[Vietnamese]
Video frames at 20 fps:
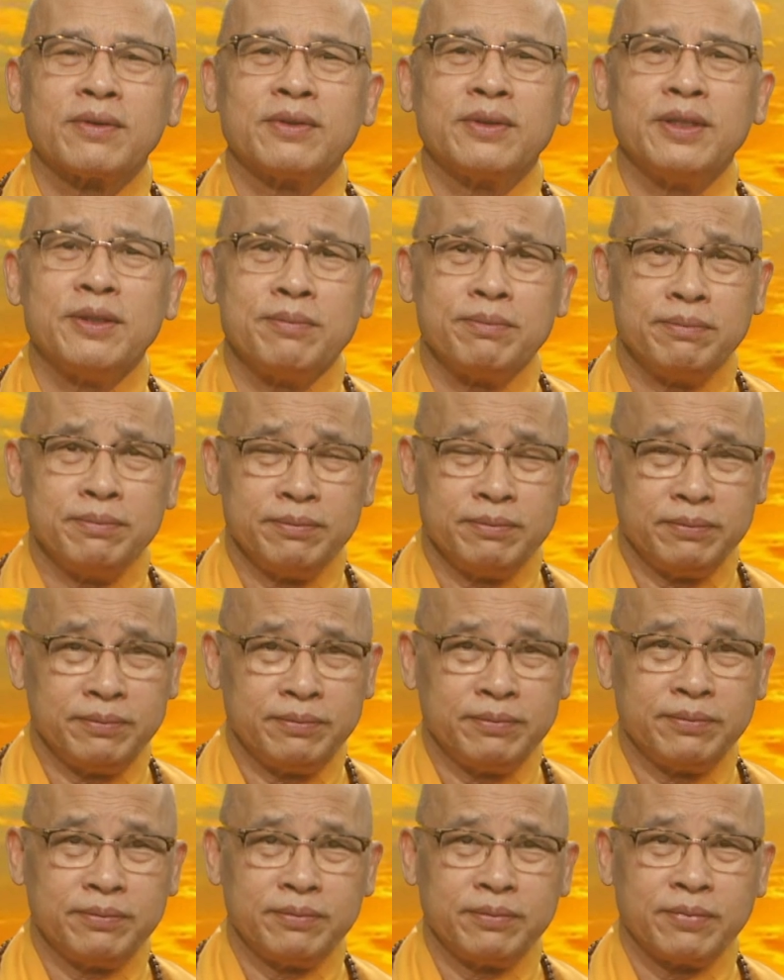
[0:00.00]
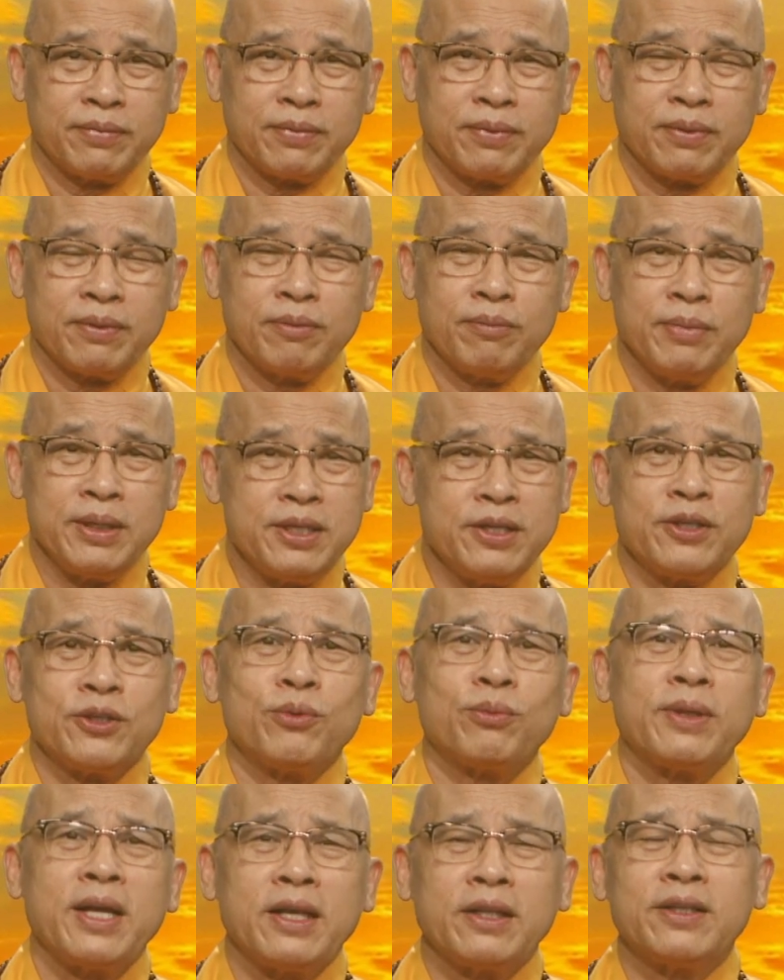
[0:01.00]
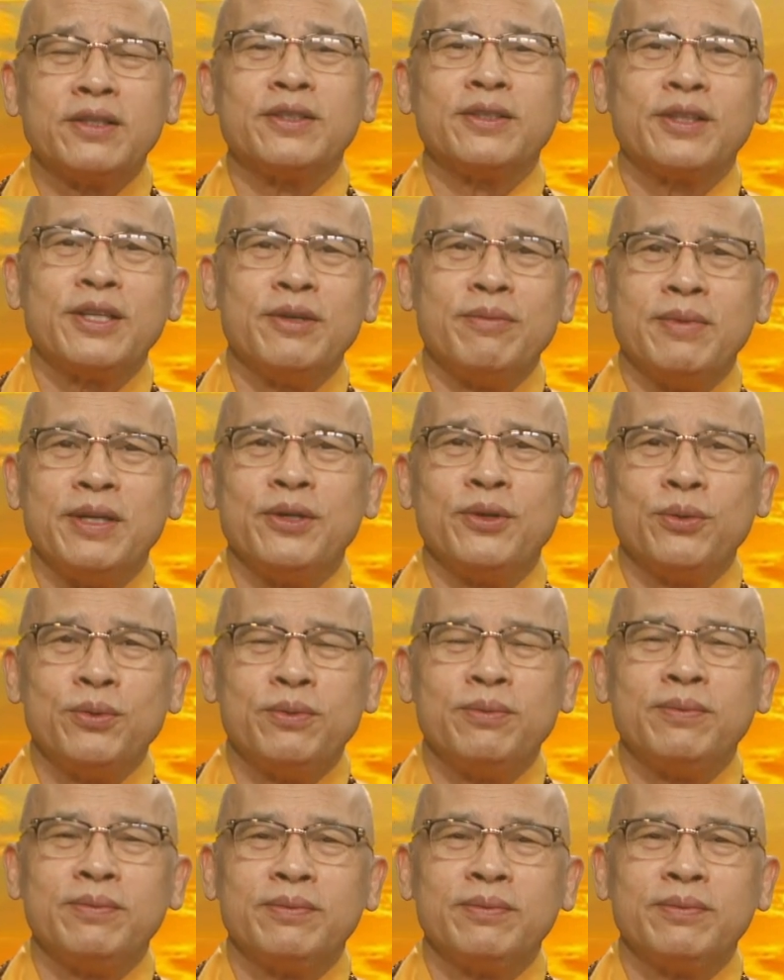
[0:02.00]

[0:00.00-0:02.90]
thì bây giờ chúng ta thử tìm hiểu